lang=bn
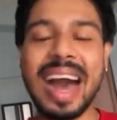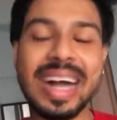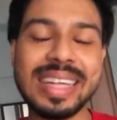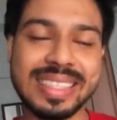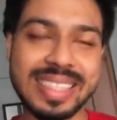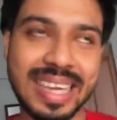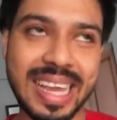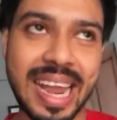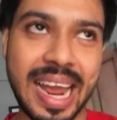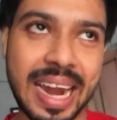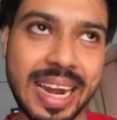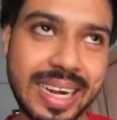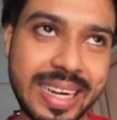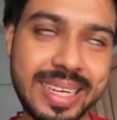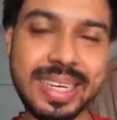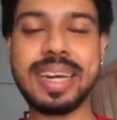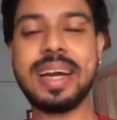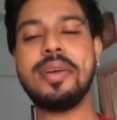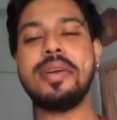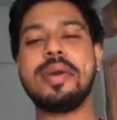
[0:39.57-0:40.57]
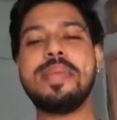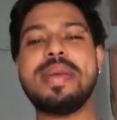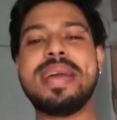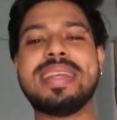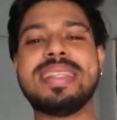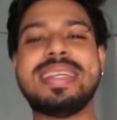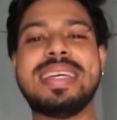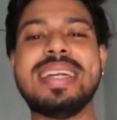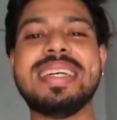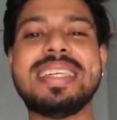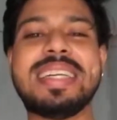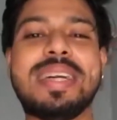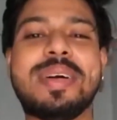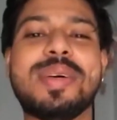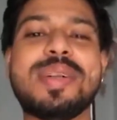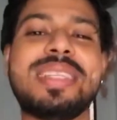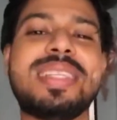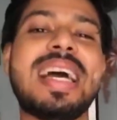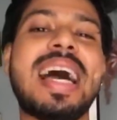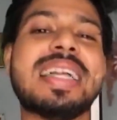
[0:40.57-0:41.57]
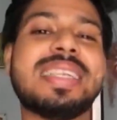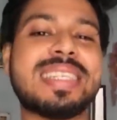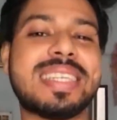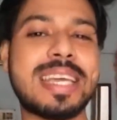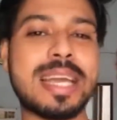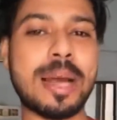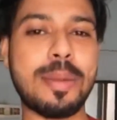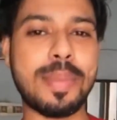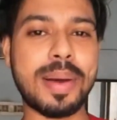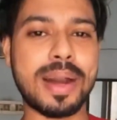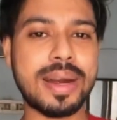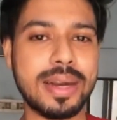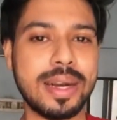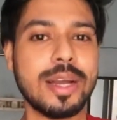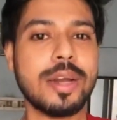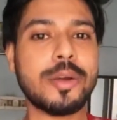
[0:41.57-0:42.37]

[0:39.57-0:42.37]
আজকে আরেকটা কারণে আমি এক্সাইটেড সেটা হচ্ছে আজকে আমার